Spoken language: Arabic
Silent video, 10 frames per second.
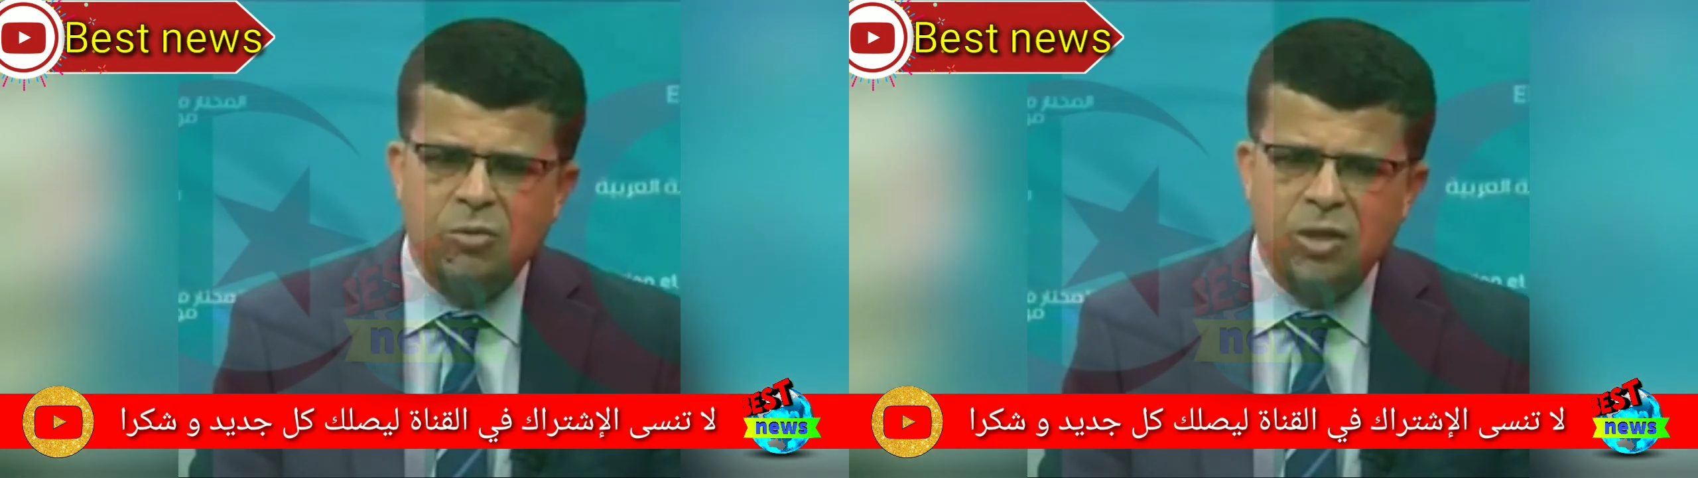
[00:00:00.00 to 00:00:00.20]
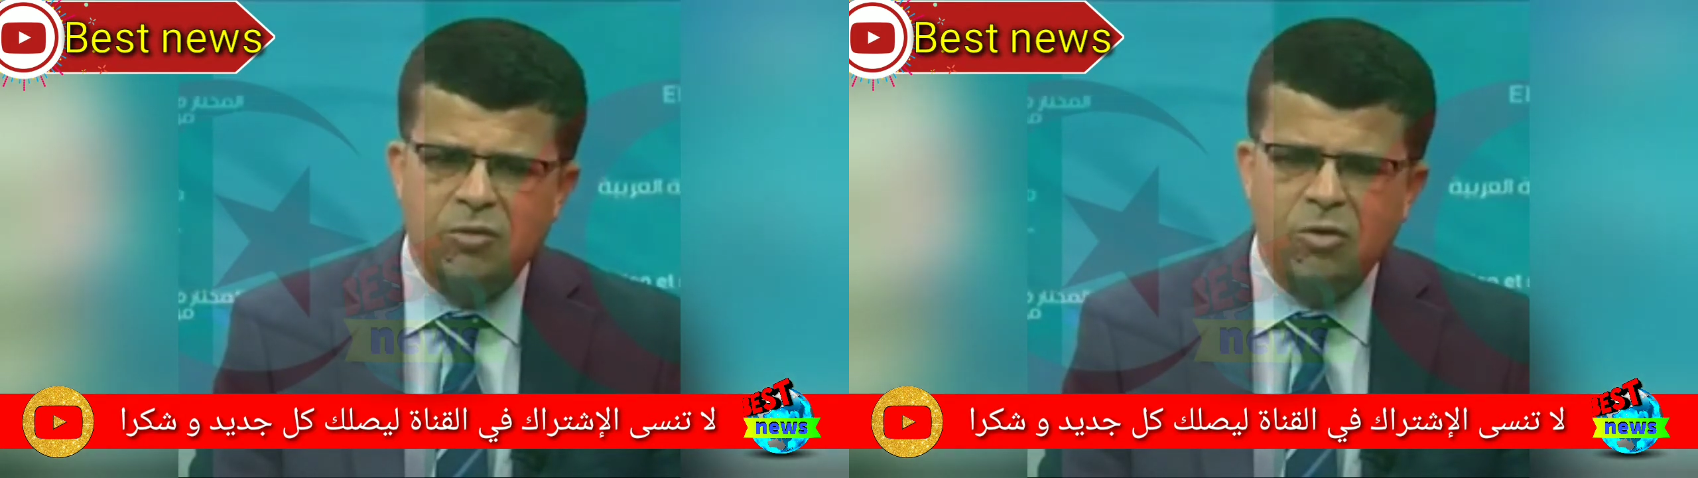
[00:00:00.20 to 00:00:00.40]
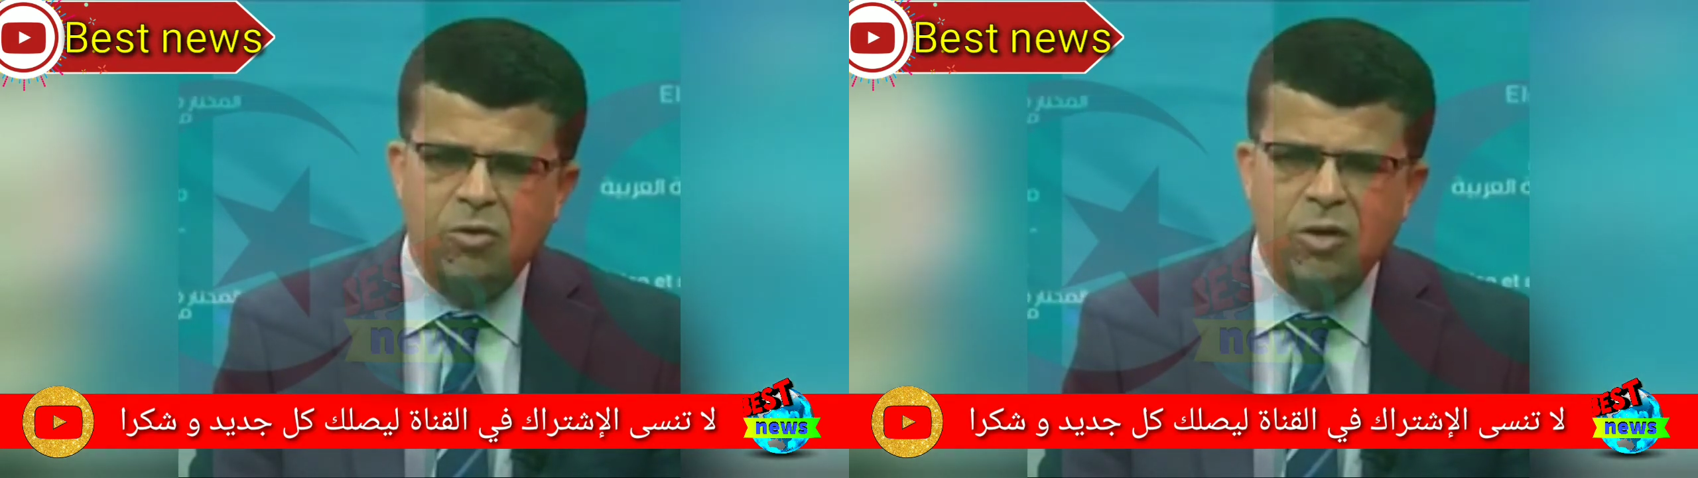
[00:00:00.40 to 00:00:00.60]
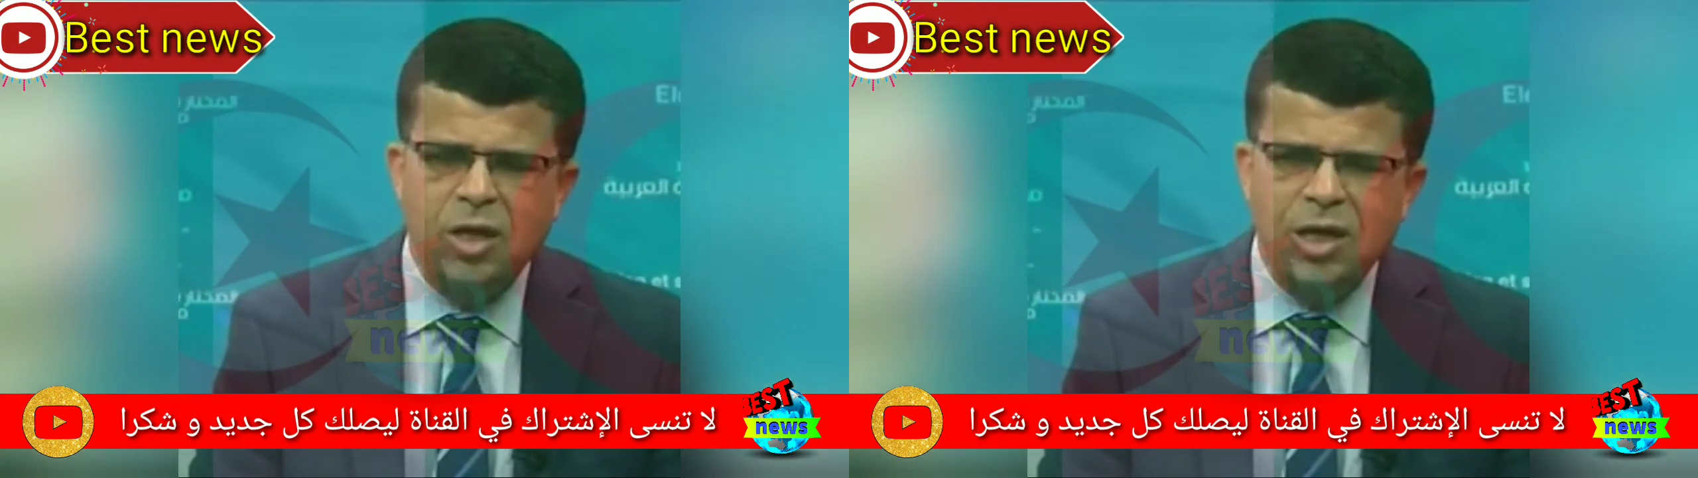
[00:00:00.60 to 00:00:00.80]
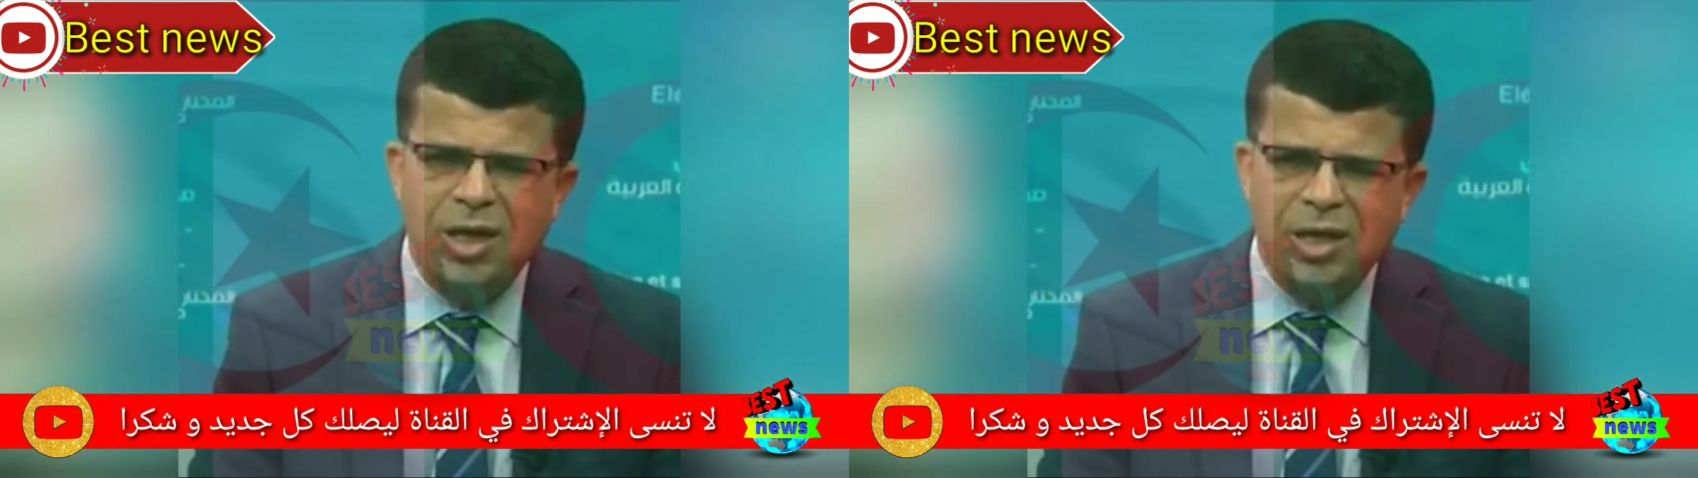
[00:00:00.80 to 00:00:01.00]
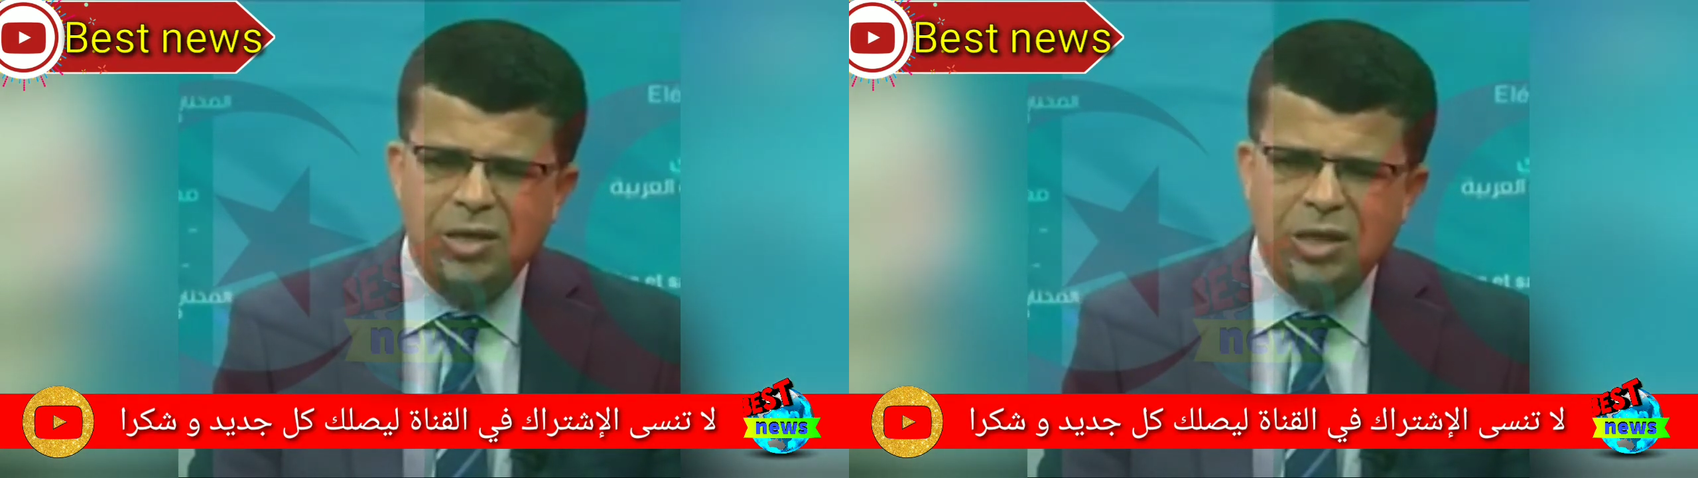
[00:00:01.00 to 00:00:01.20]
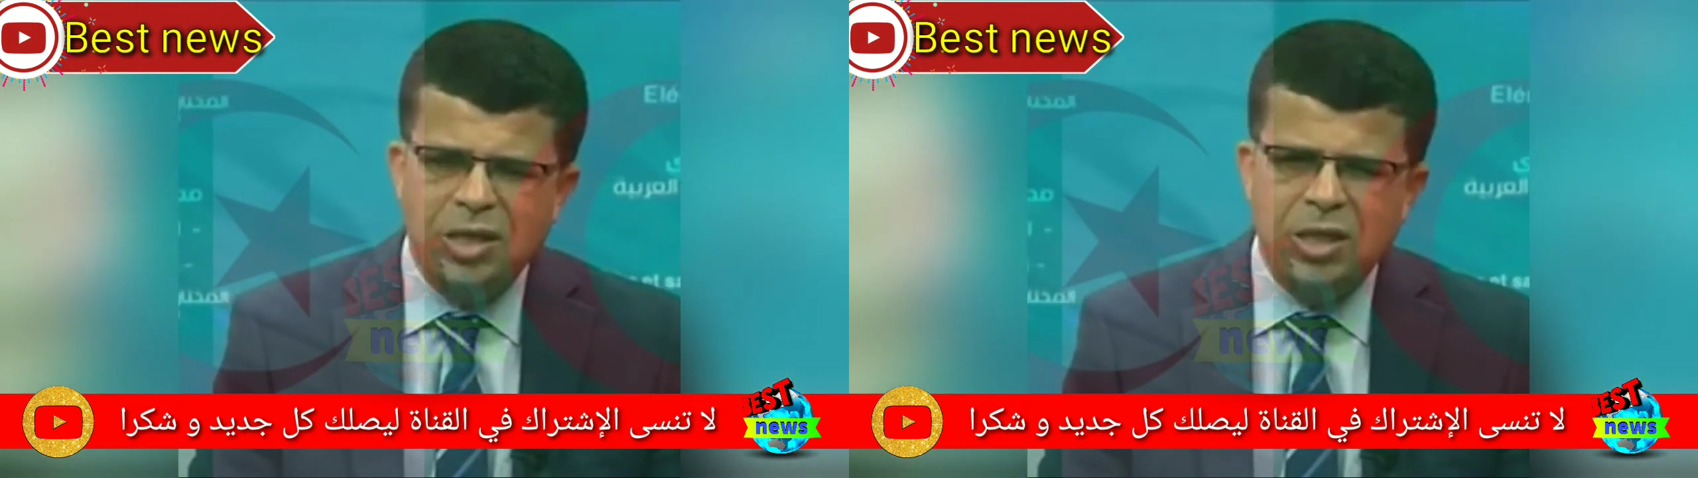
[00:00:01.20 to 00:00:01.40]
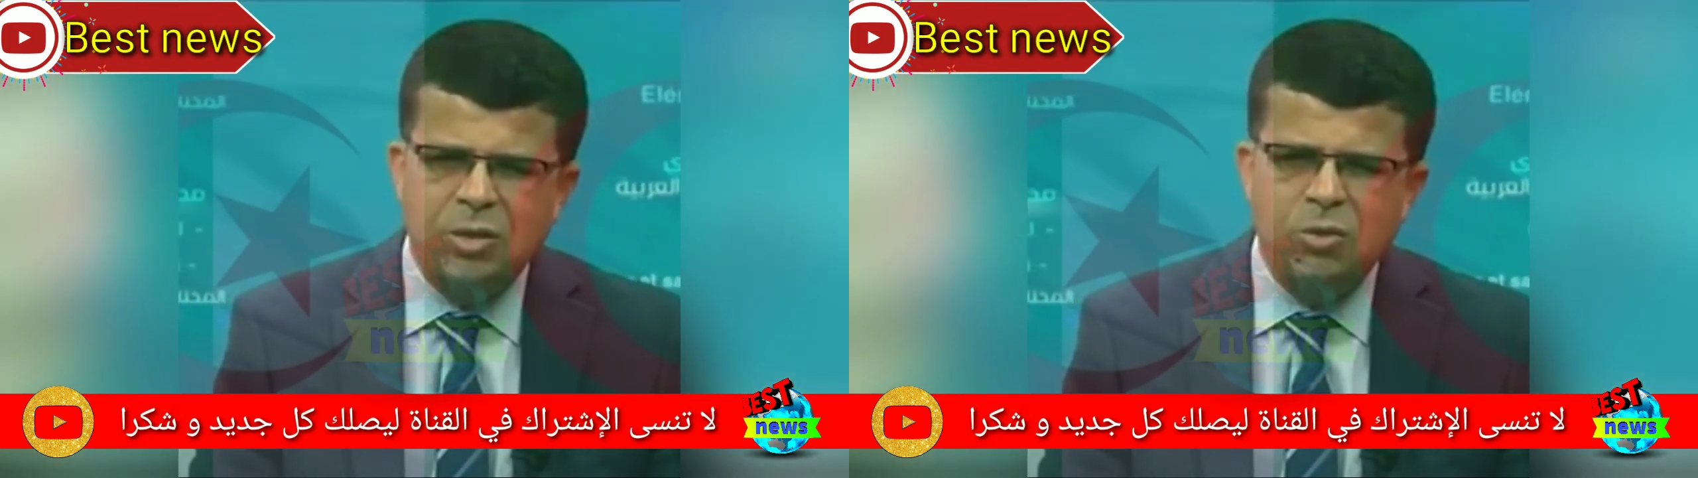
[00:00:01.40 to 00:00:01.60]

مليكة بن دودة وزيرا